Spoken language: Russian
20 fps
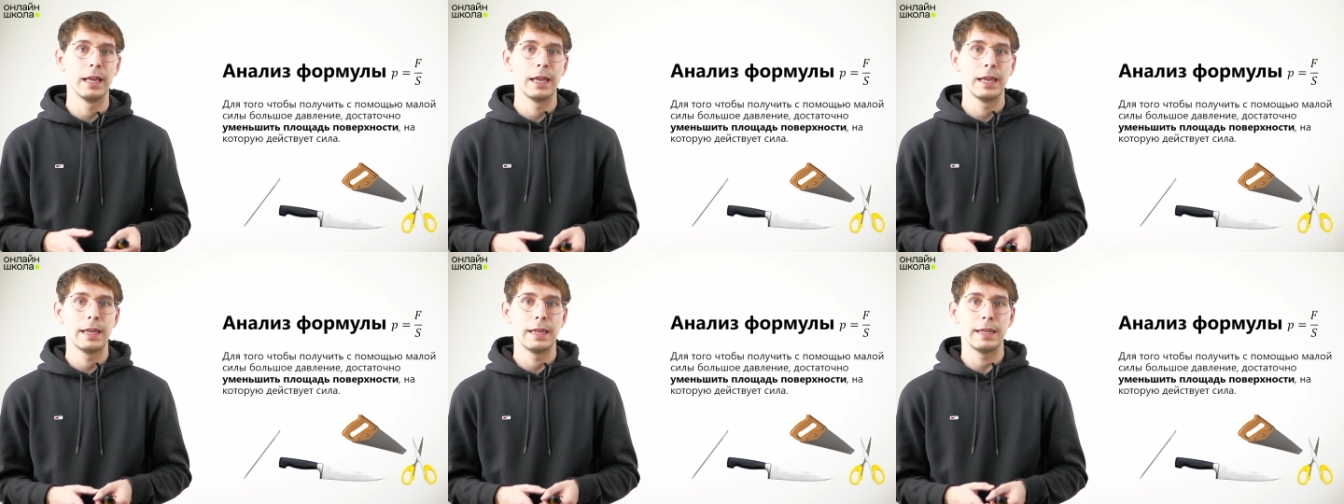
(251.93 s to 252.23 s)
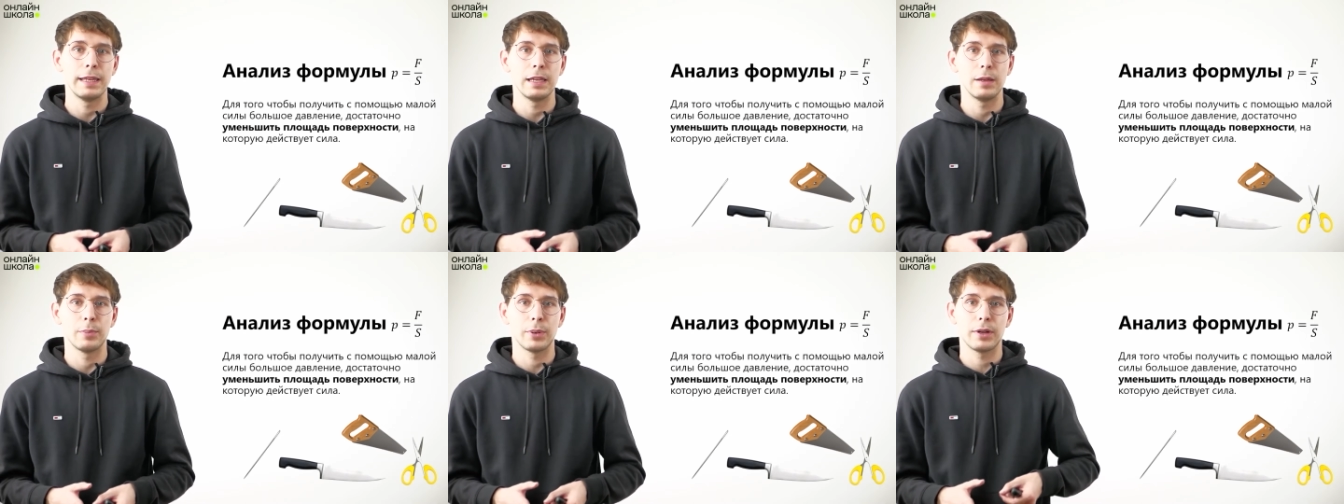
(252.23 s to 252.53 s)

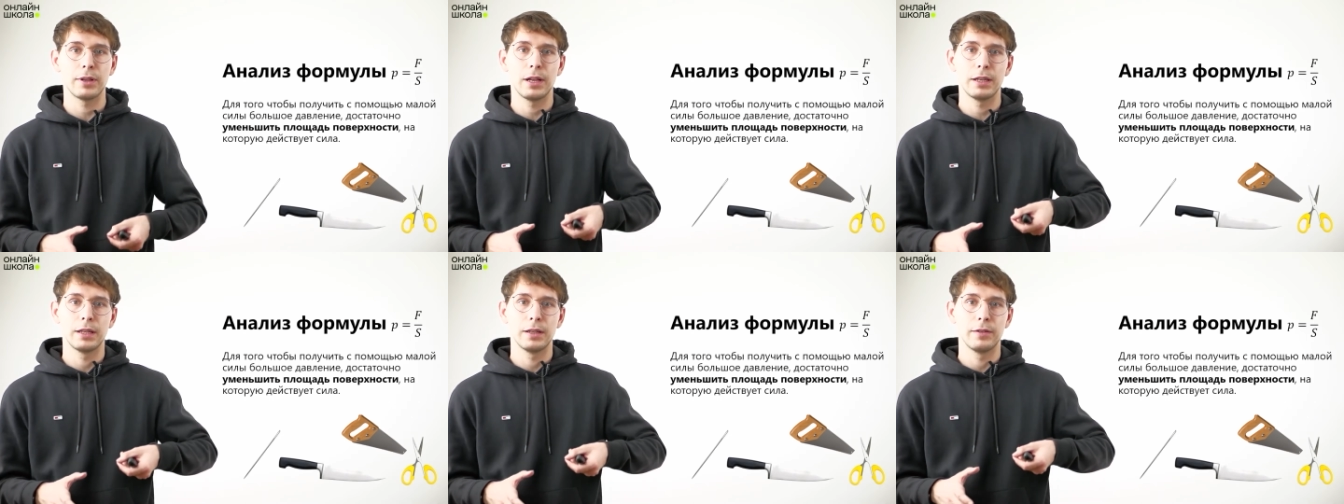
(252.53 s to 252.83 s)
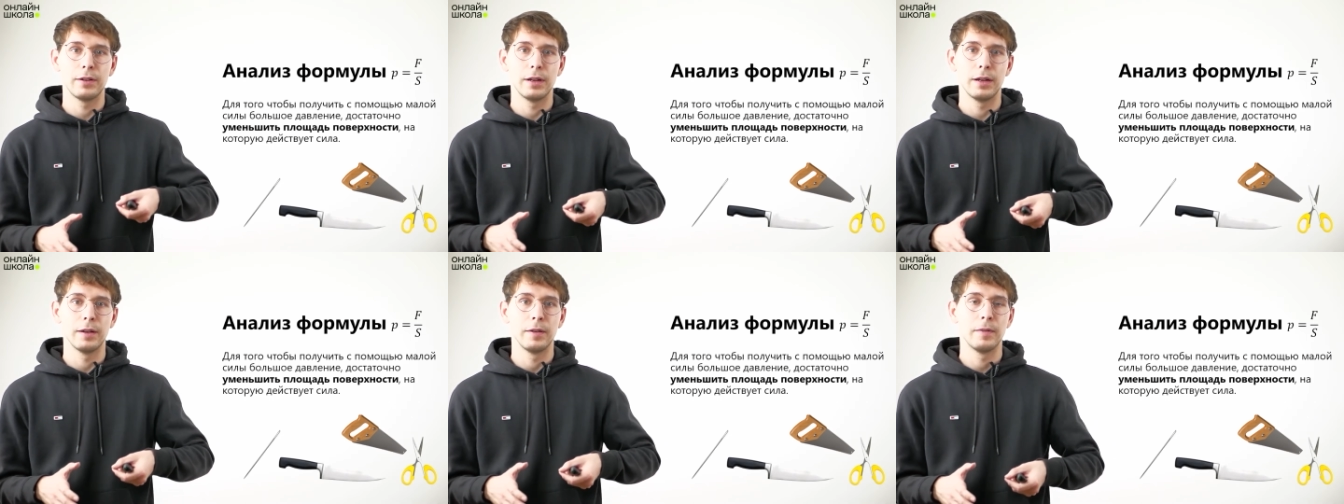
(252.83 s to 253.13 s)
И
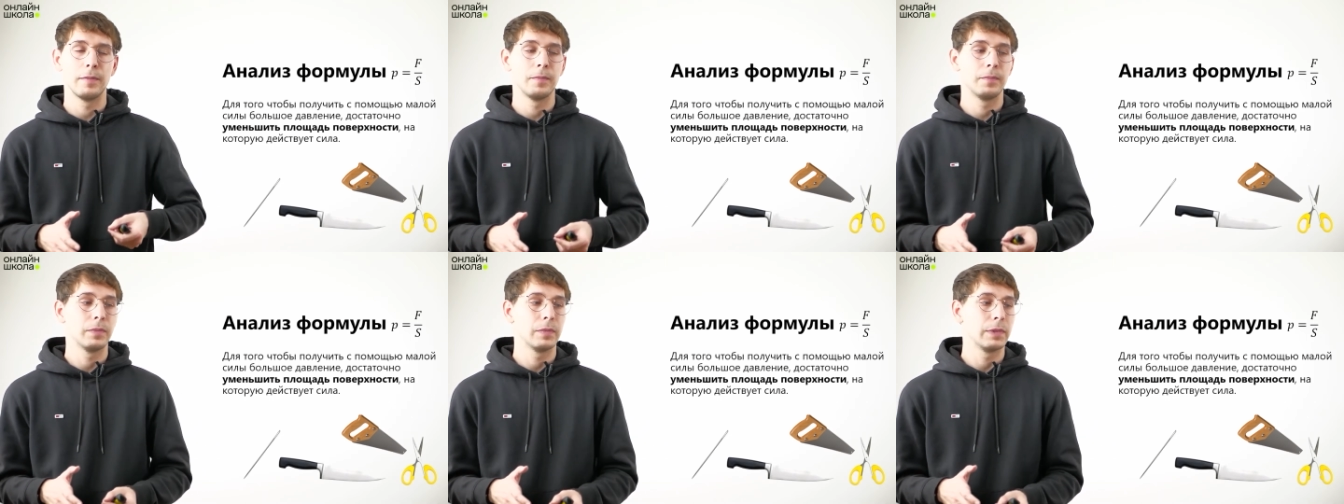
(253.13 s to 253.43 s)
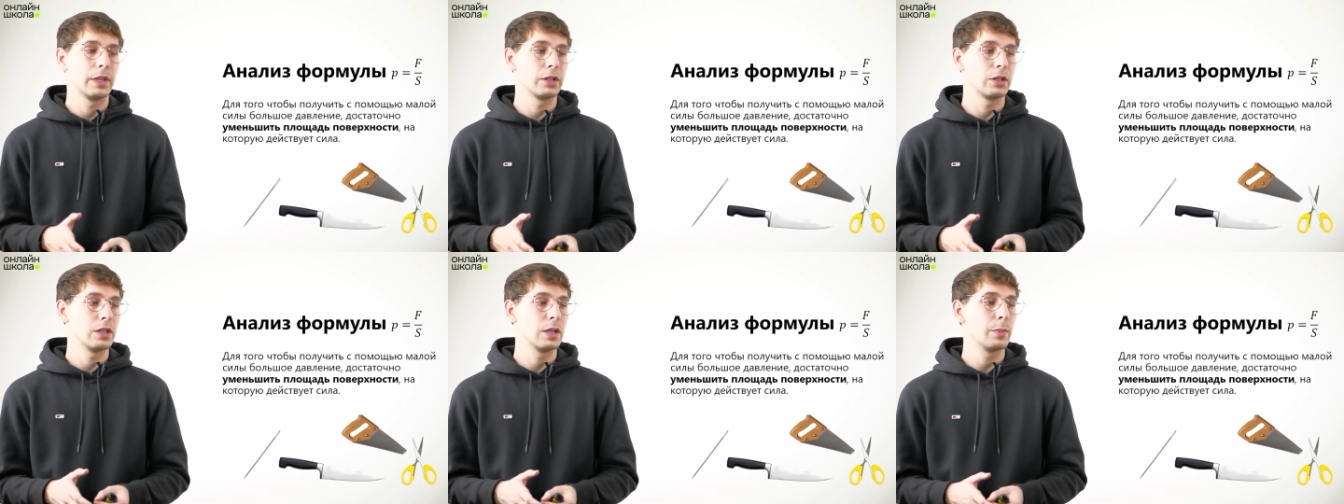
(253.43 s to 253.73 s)
прикладывая
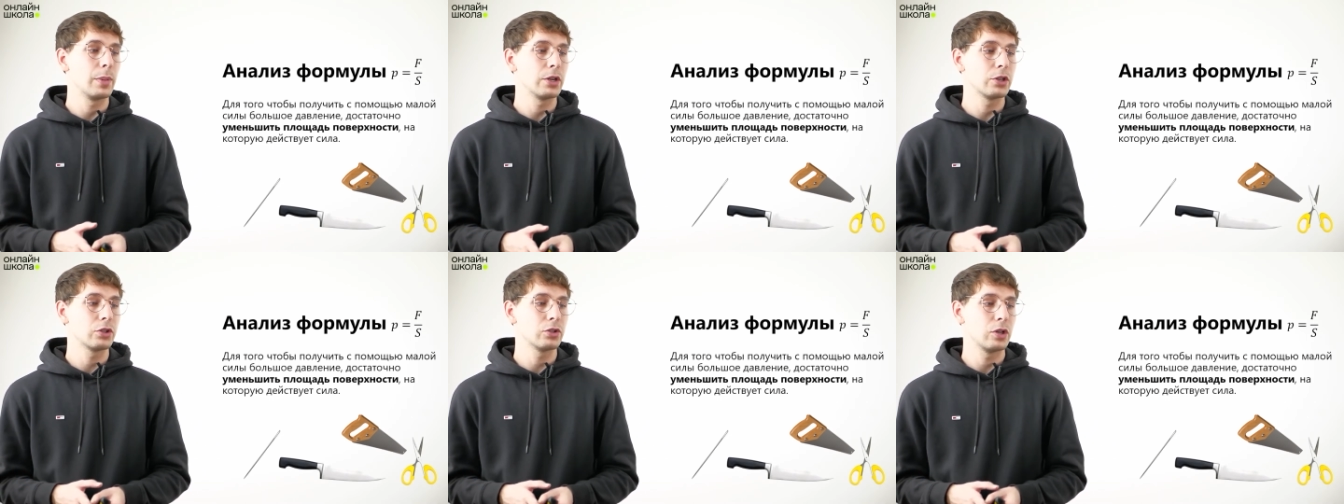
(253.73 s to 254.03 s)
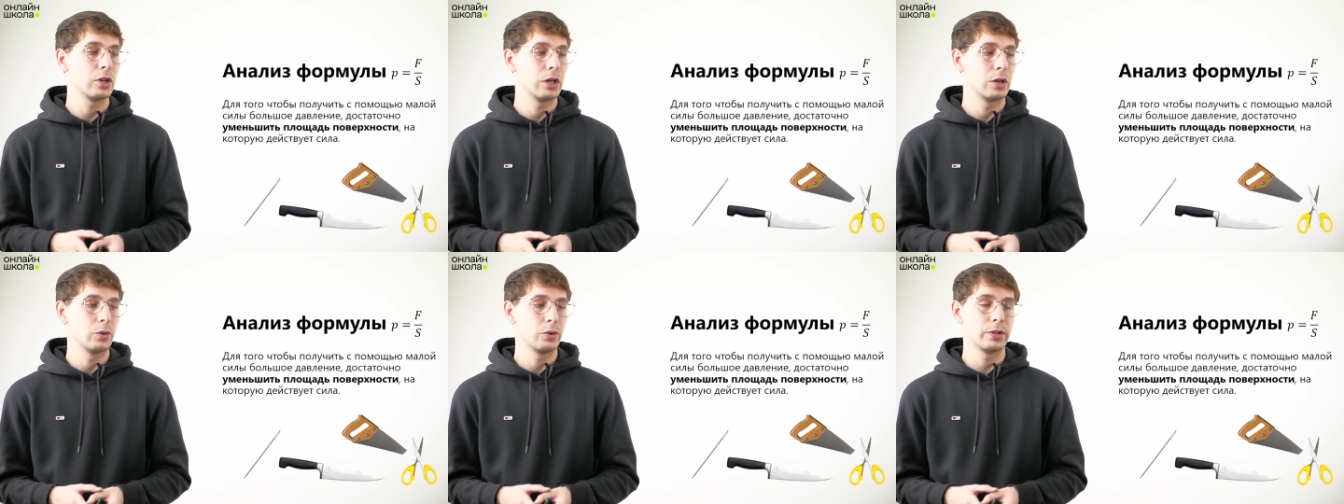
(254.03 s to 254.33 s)
даже
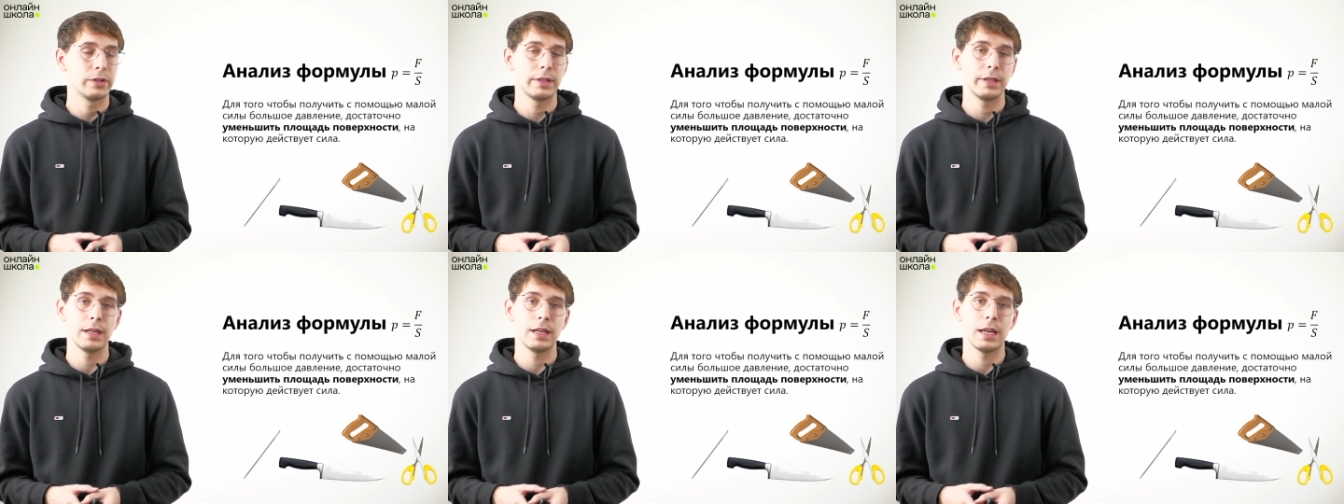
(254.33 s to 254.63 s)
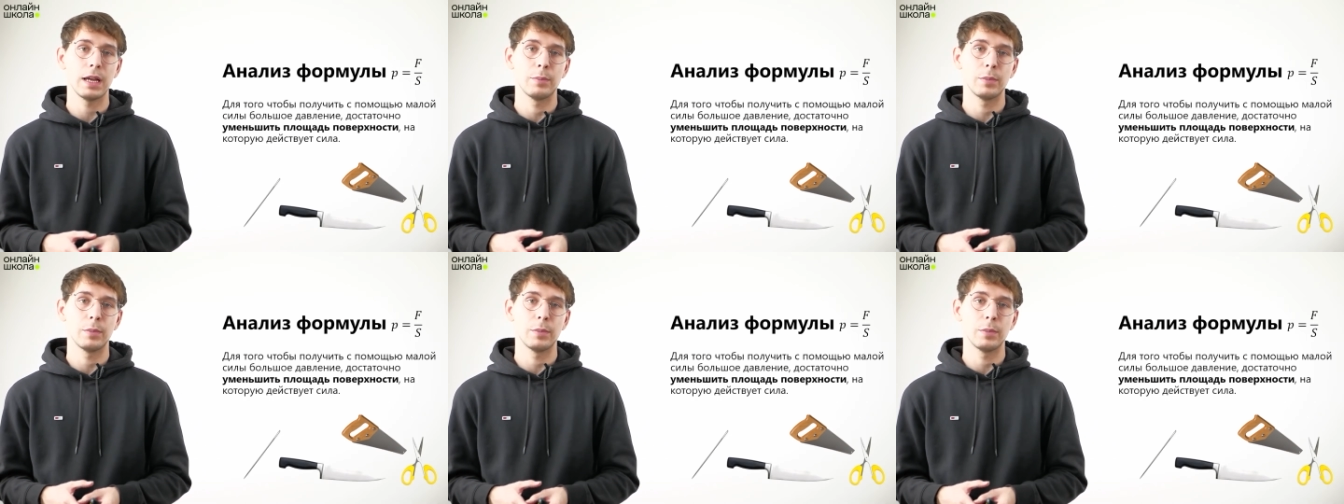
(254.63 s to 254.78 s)
небольшое усилие,